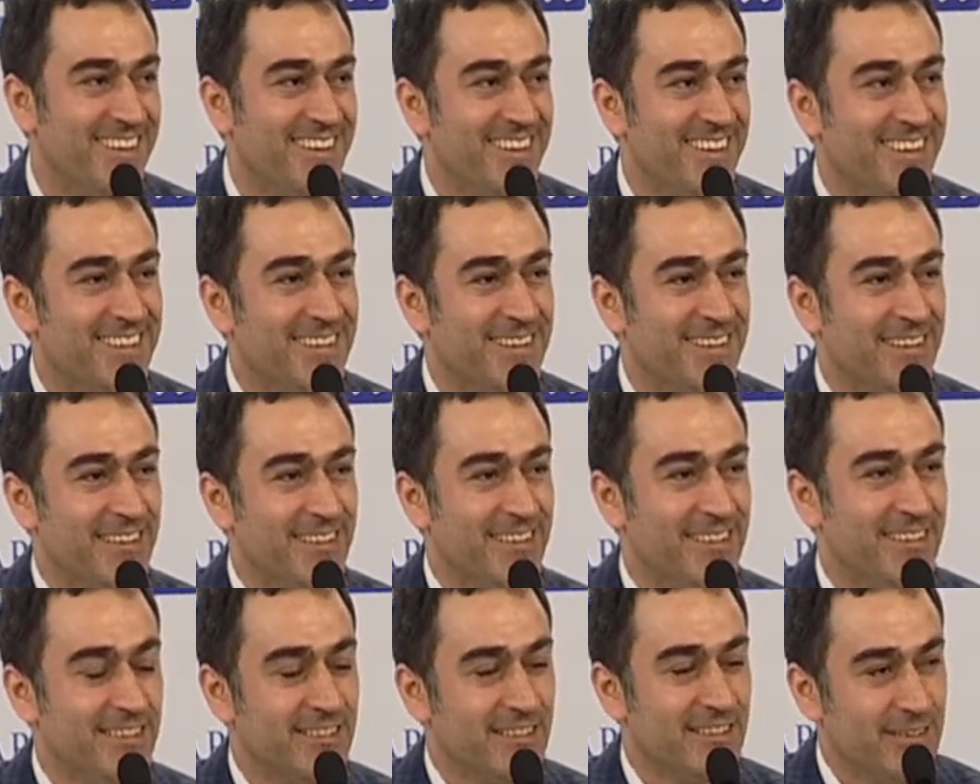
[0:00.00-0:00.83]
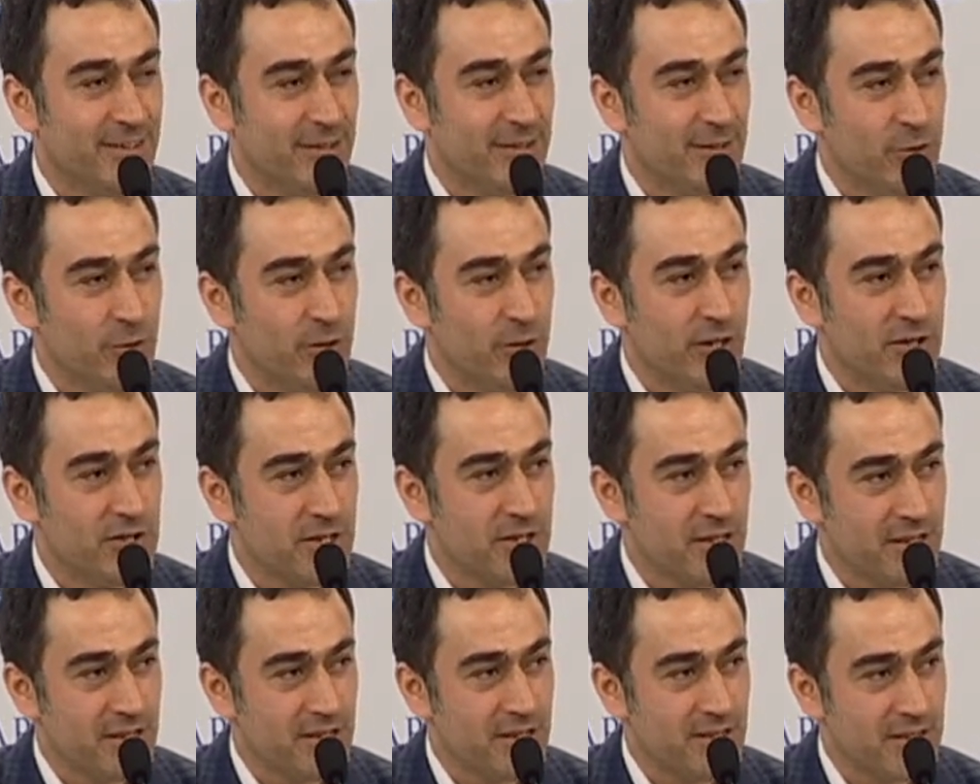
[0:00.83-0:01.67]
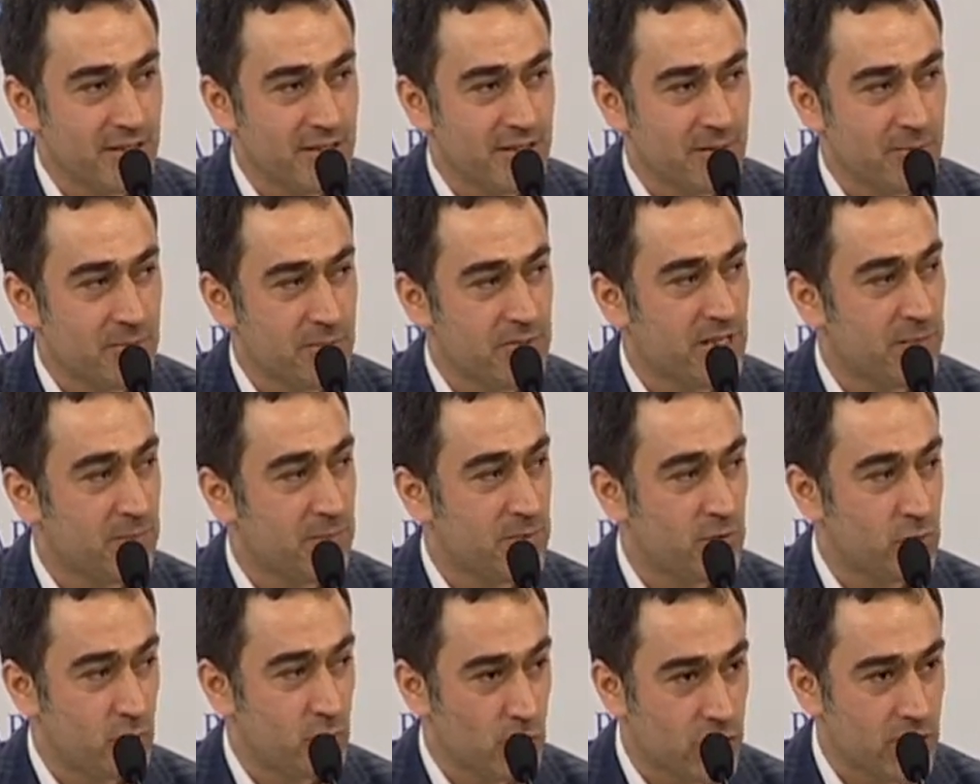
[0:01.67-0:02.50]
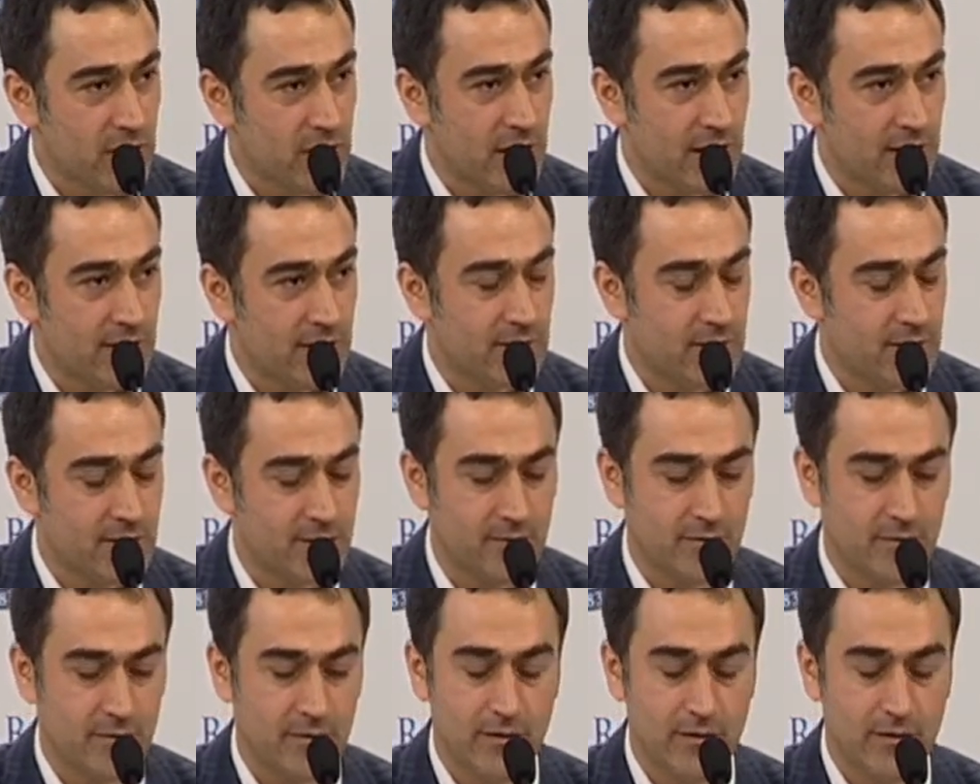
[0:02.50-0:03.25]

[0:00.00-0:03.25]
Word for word: e, öğrenci arkadaşlarımız hepiniz hoş geldiniz.